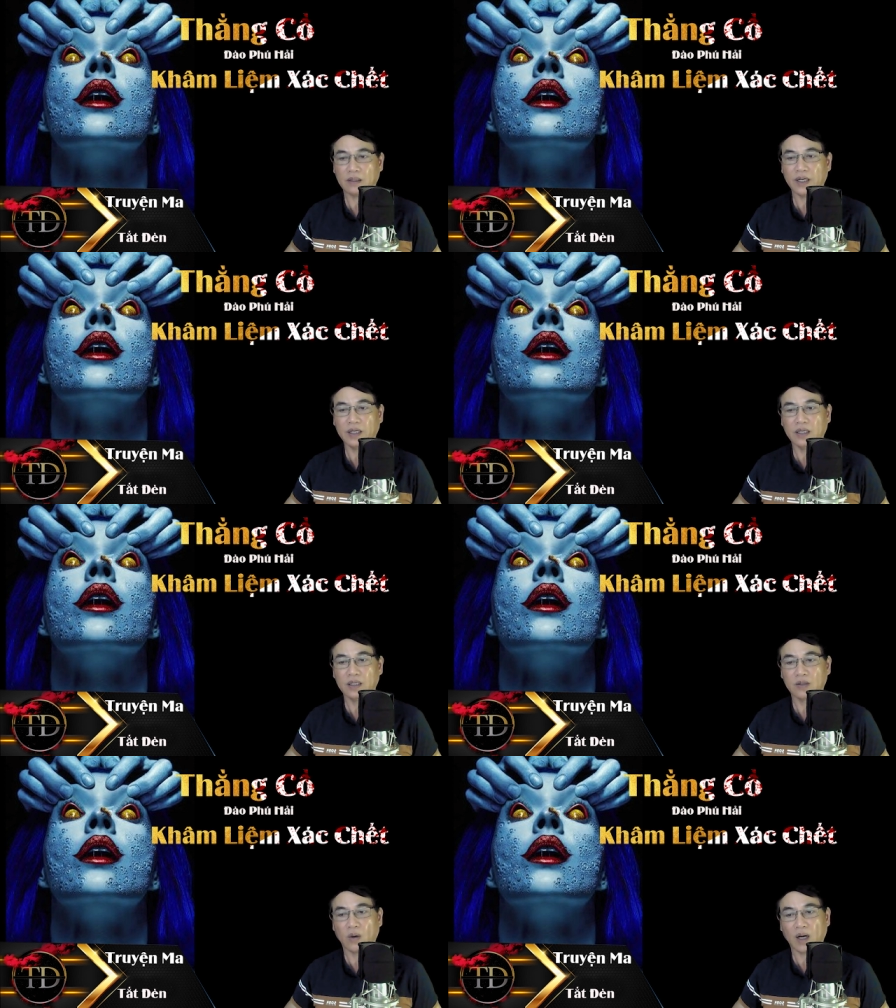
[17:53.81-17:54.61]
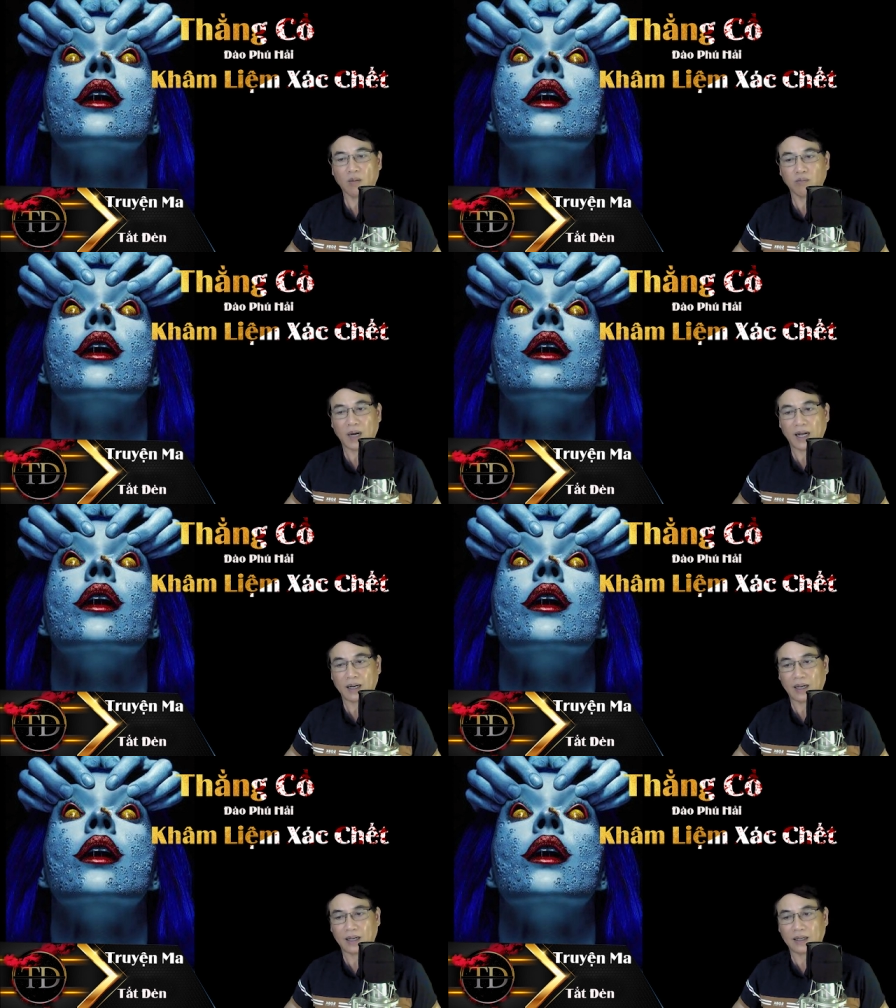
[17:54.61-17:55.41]
Ý của ông bà
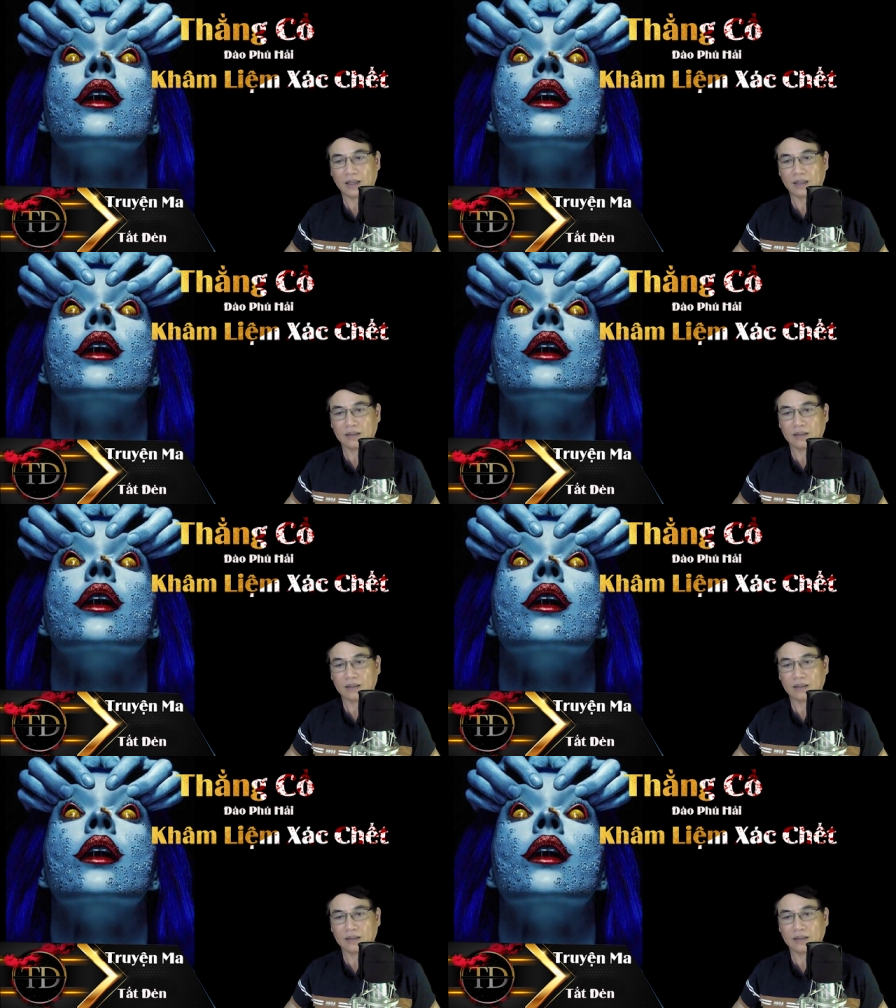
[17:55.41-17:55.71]
là...